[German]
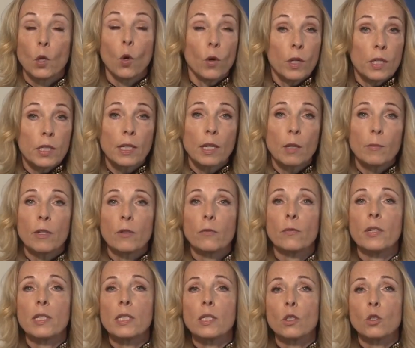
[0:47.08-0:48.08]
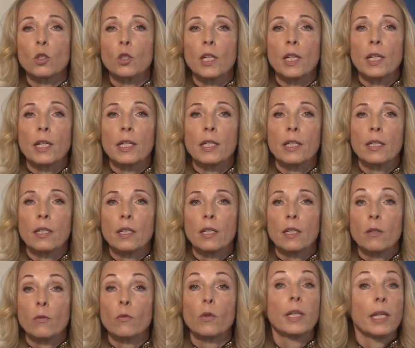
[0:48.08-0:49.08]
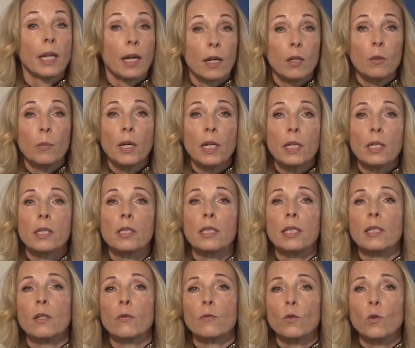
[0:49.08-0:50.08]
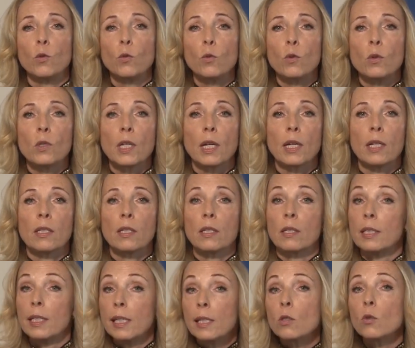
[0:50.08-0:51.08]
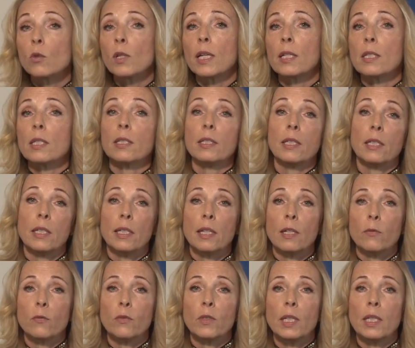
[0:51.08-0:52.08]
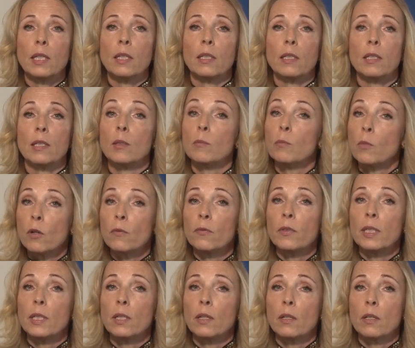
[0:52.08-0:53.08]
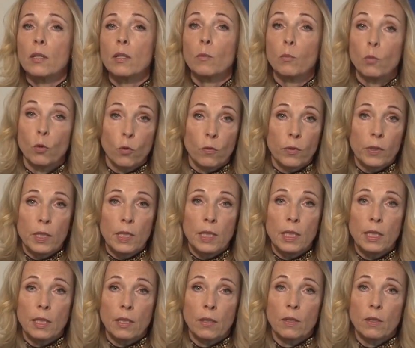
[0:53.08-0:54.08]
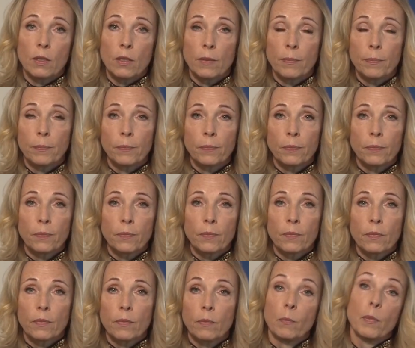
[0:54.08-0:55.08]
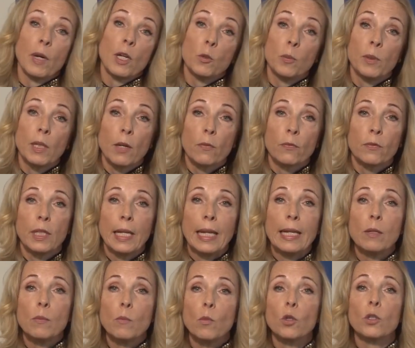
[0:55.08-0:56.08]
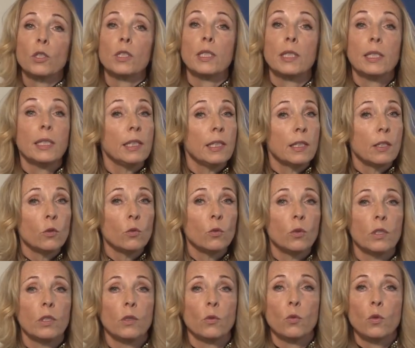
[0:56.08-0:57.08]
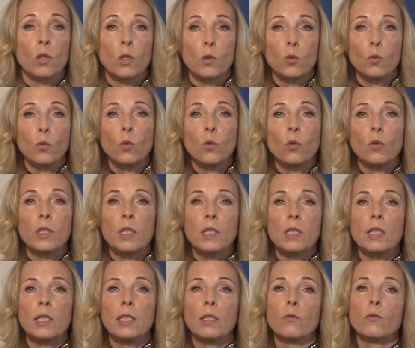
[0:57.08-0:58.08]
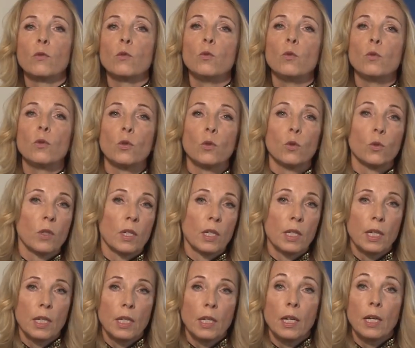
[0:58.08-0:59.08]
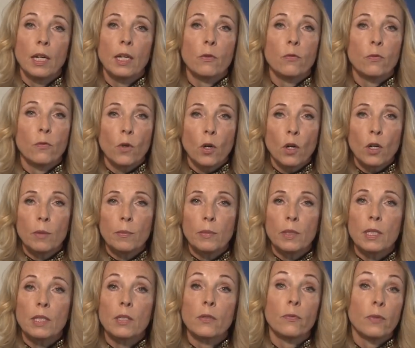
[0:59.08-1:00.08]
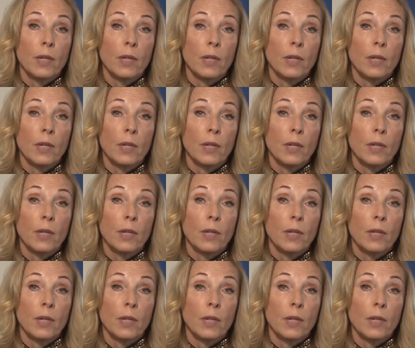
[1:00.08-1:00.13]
Heute kann man feststellen, von der Arbeit des IFQs hat nicht zuletzt die DFG immer wieder profitiert. Beispielhaft nennen möchte ich hier nur die Untersuchung des IFQs zur Reform des